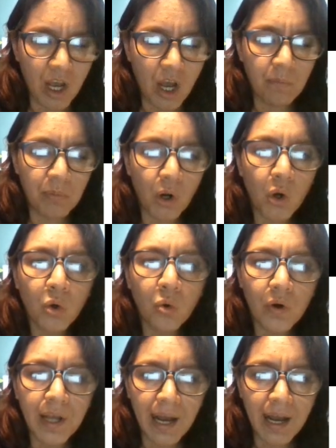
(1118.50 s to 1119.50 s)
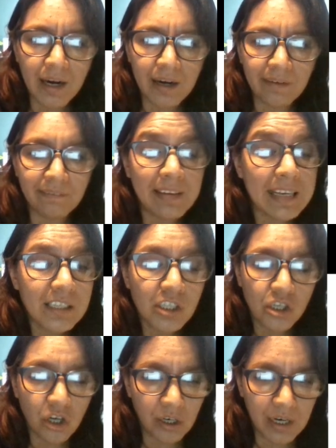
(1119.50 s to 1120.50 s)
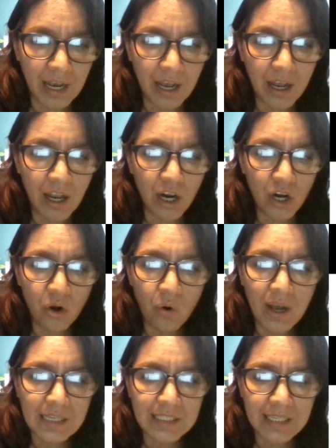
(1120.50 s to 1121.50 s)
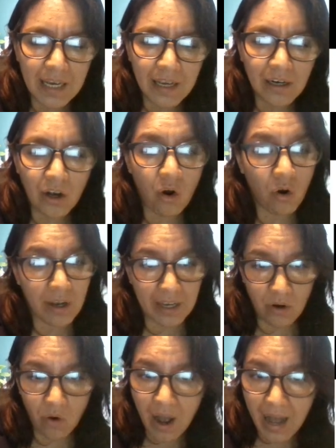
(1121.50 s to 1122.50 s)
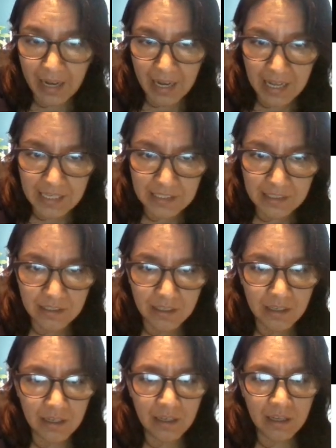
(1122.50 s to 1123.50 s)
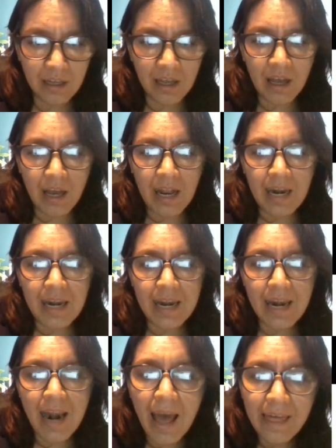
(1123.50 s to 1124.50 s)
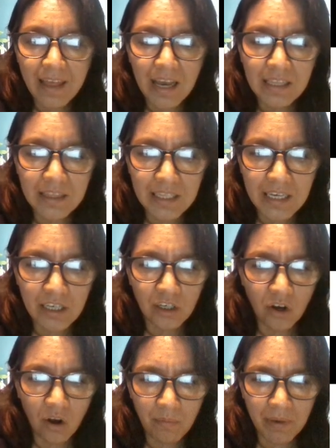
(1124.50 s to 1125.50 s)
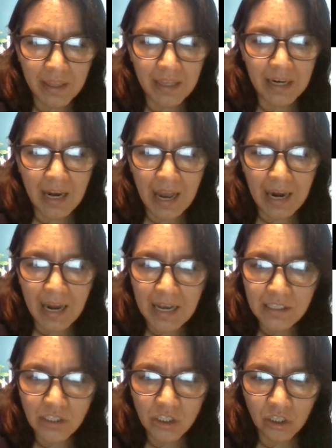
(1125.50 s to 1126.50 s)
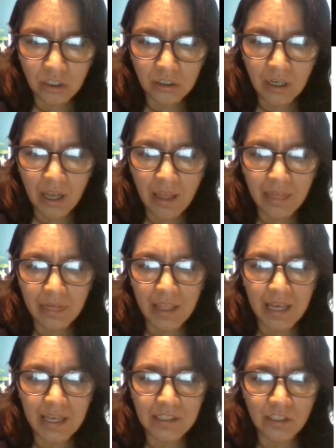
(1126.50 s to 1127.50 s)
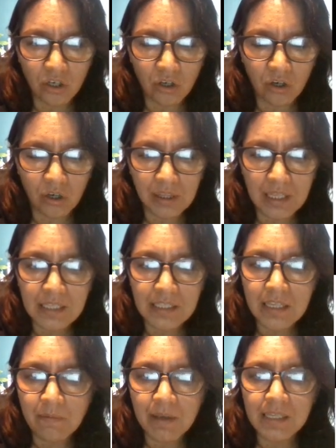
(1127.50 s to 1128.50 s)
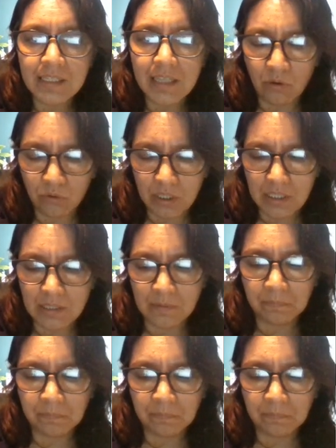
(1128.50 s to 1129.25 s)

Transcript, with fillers: Procura, reflexiona, no hacer o que no hagas nada indigno me den an action de ese honor, te estimes tautes.